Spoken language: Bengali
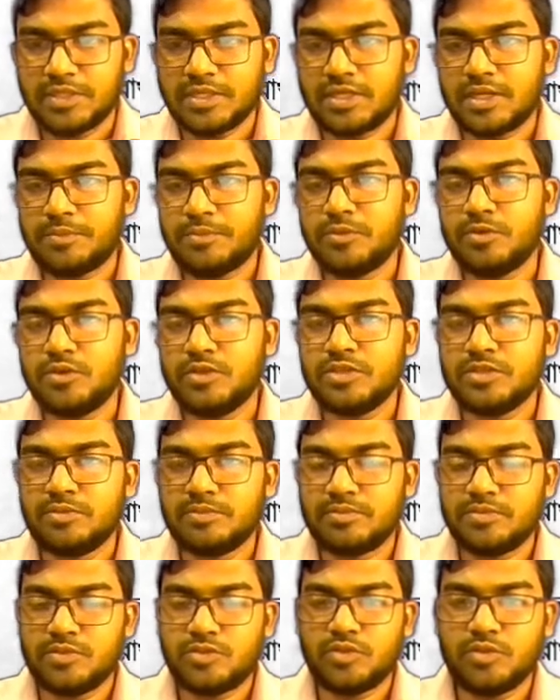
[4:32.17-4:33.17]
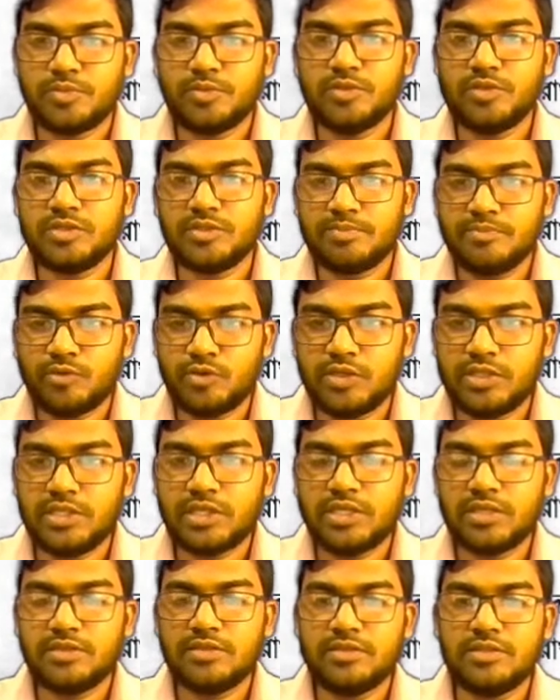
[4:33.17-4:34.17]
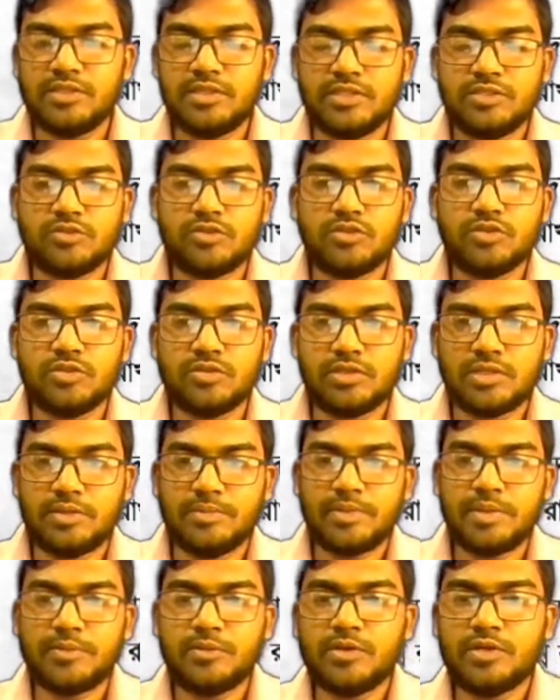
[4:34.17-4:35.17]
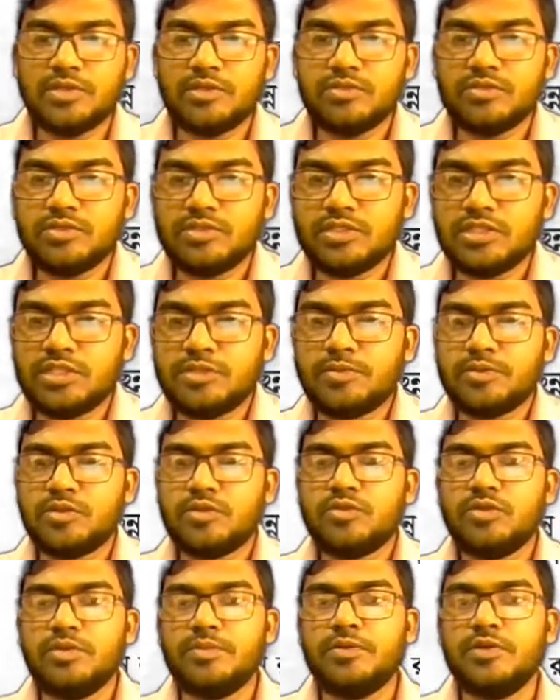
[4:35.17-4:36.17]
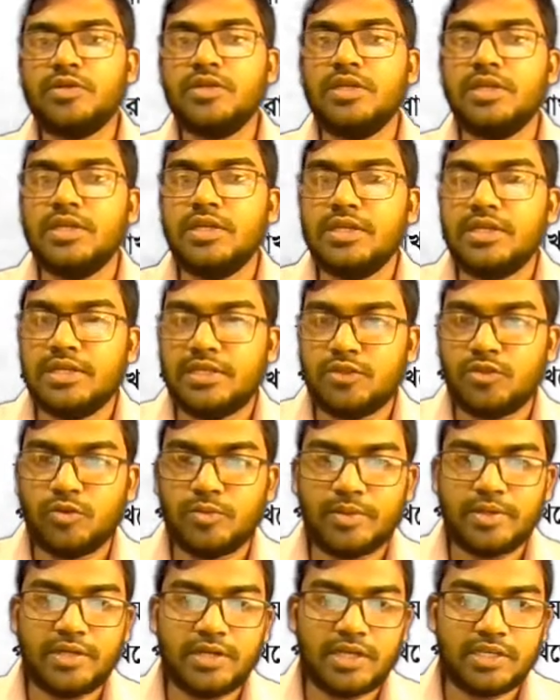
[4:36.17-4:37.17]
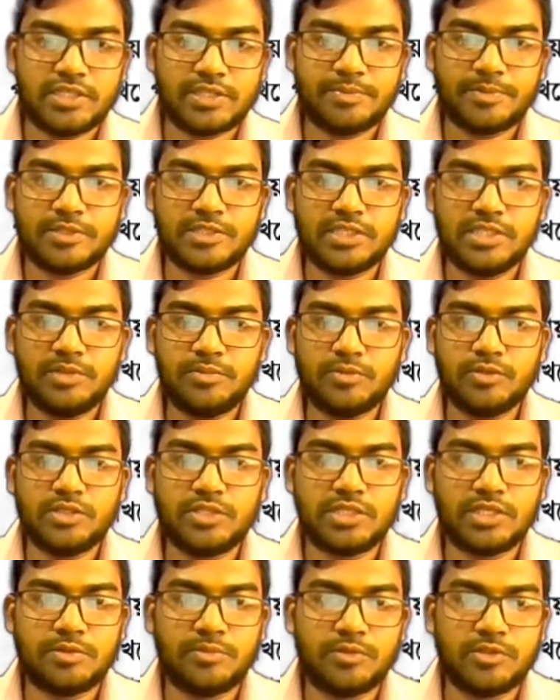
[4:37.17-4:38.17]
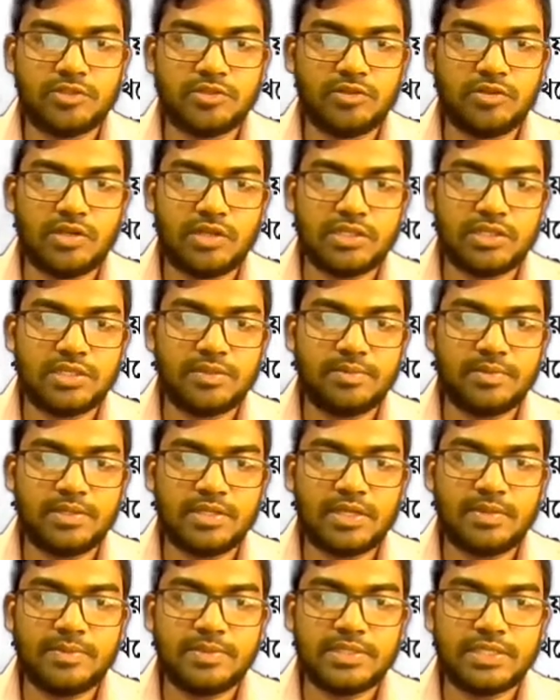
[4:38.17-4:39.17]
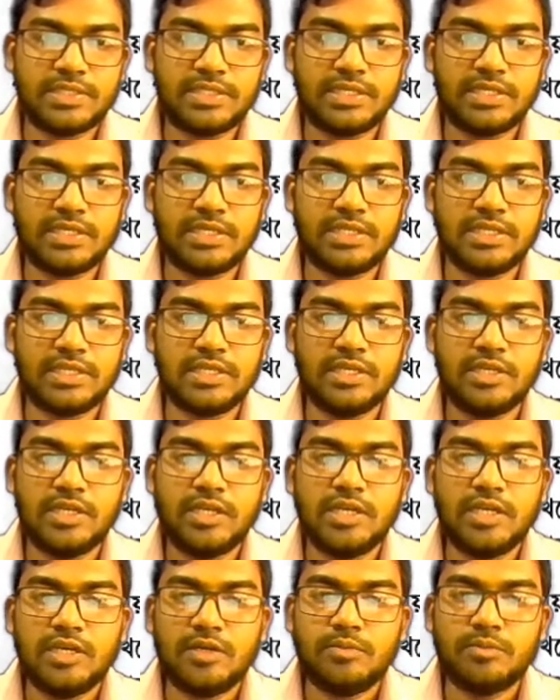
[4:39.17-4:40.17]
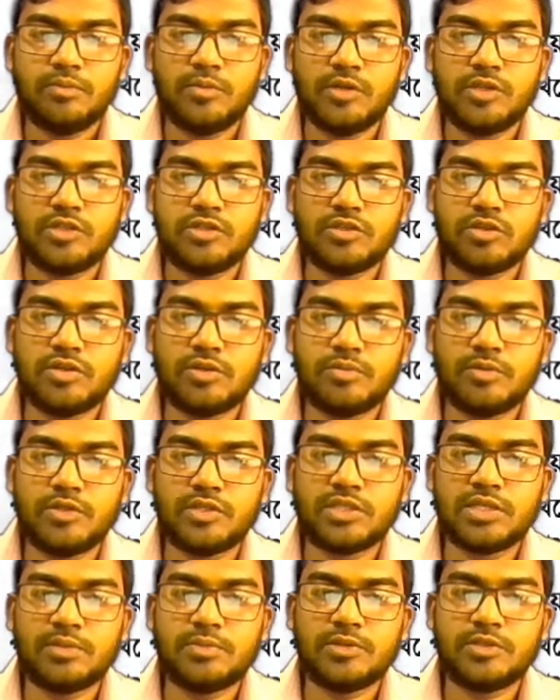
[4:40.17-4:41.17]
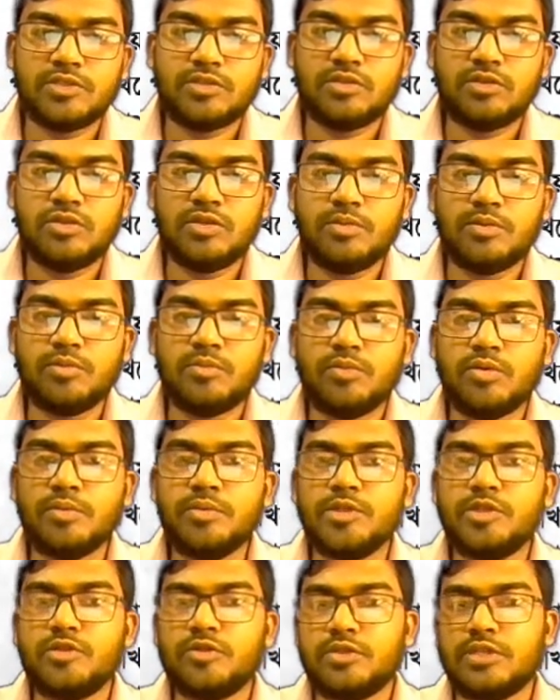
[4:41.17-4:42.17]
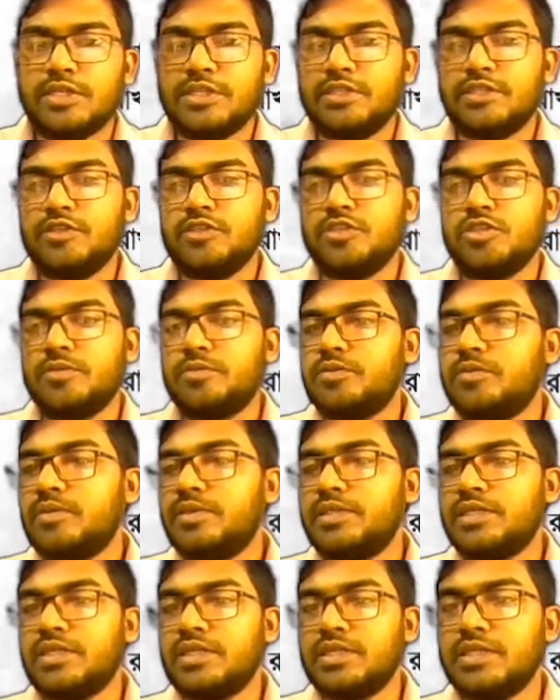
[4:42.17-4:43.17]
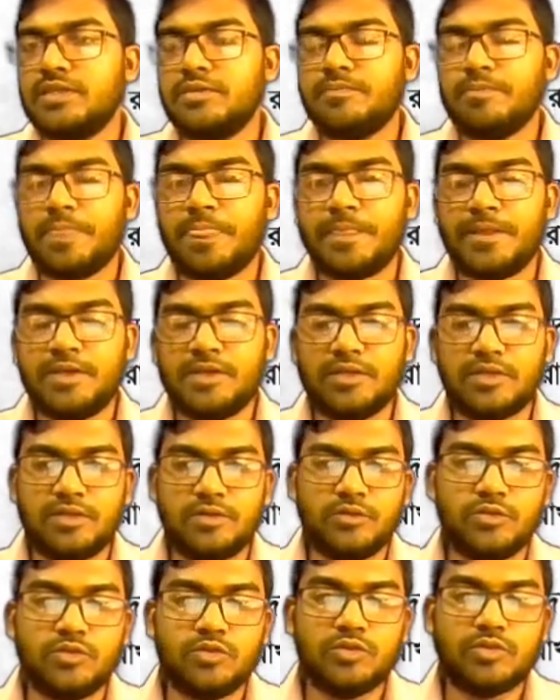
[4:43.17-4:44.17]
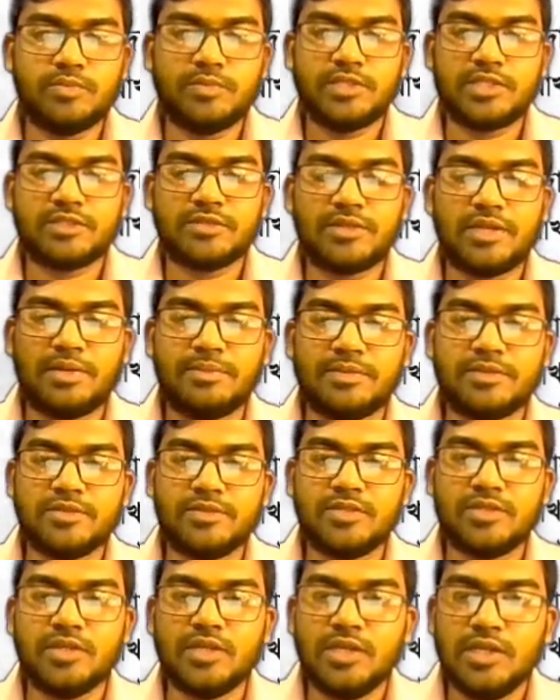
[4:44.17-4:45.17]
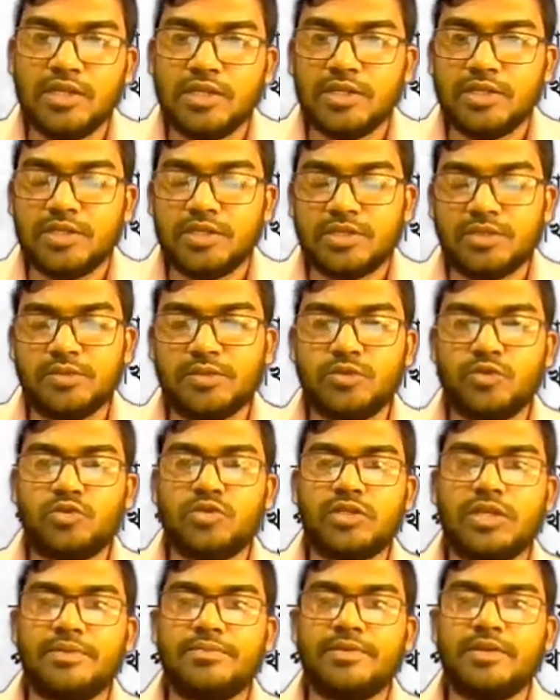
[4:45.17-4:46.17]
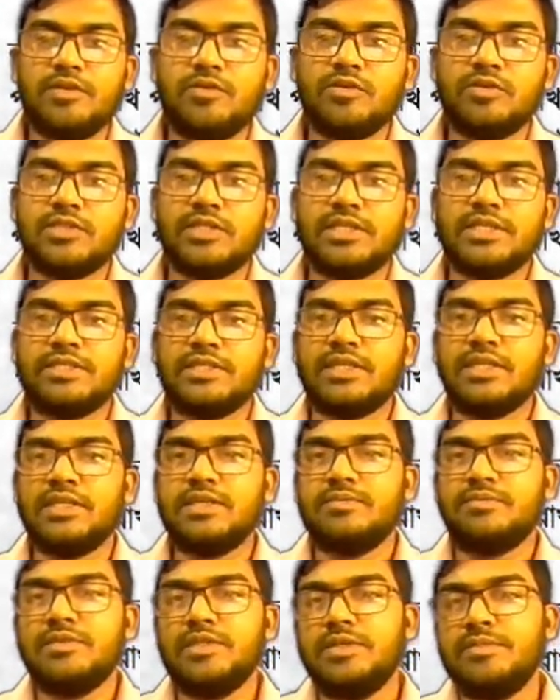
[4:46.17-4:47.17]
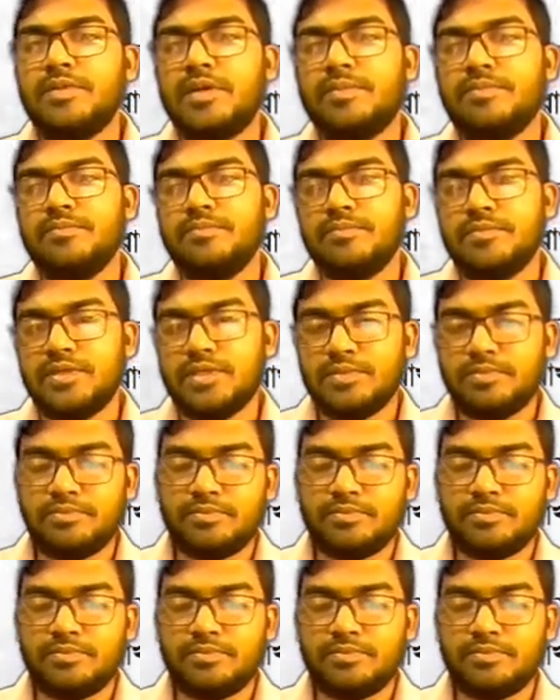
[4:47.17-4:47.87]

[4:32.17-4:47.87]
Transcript: কাপড় পরিধান ব্যবহার্য জিনিসপত্র এবং তোমার আশেপাশে পরিষ্কার পরিচ্ছন্ন রাখতে হবে নামাজ আদায়কারীকে পরিচ্ছন্ন পরিষ্কার পরিচ্ছন্ন এবং পবিত্র থাকতে হয় সবসময় তারা কি হুজুর বিশেষ করে আমরা যদি হুজুর টাইপের লোক দেখি যারা ইমাম বা